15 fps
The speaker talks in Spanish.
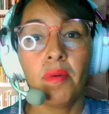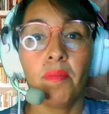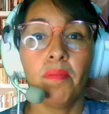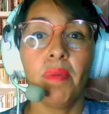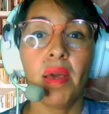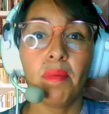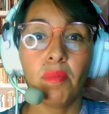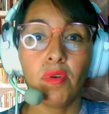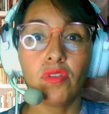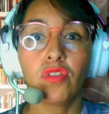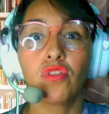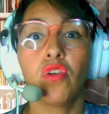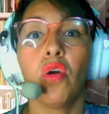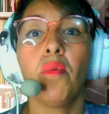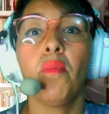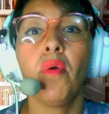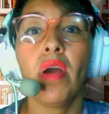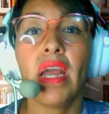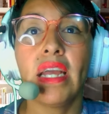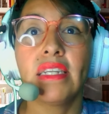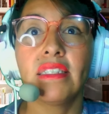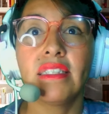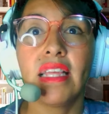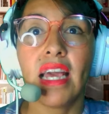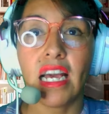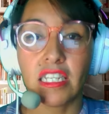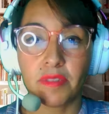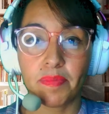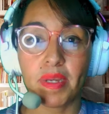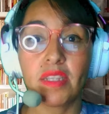vemos cómo este
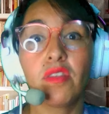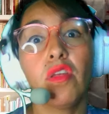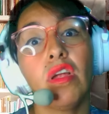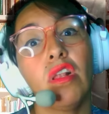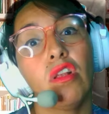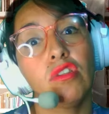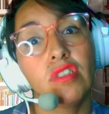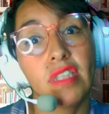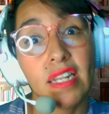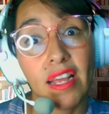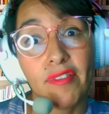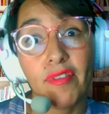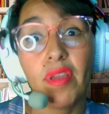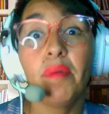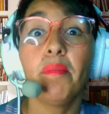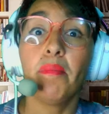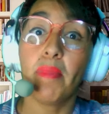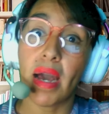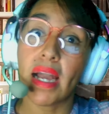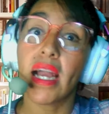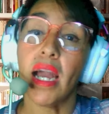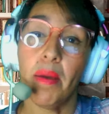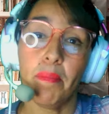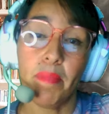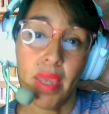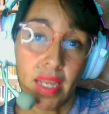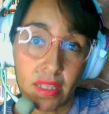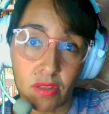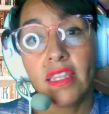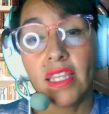aspecto de los terafín va
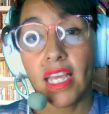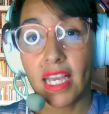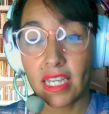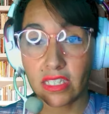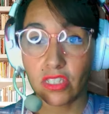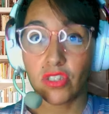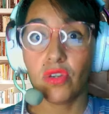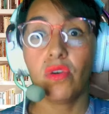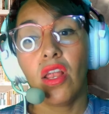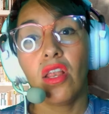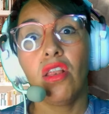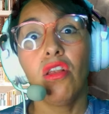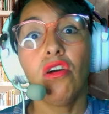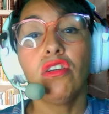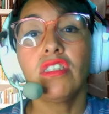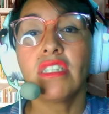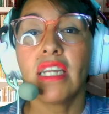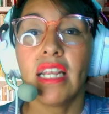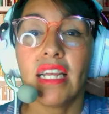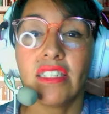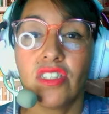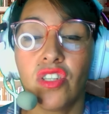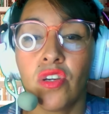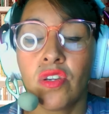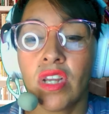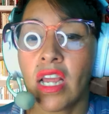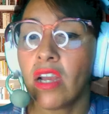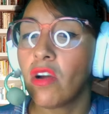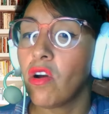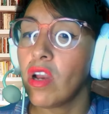cambiando. De hecho, los
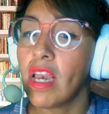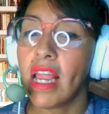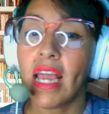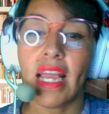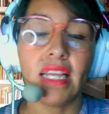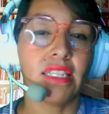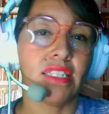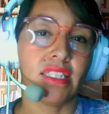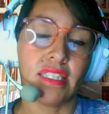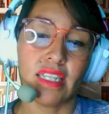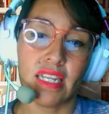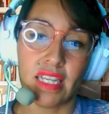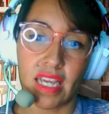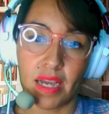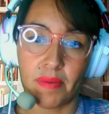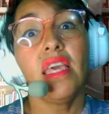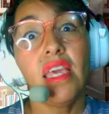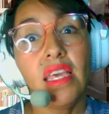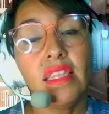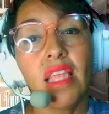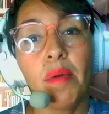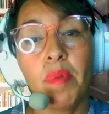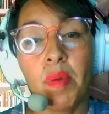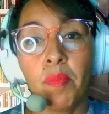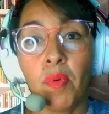relaciona con la hechicería. Y también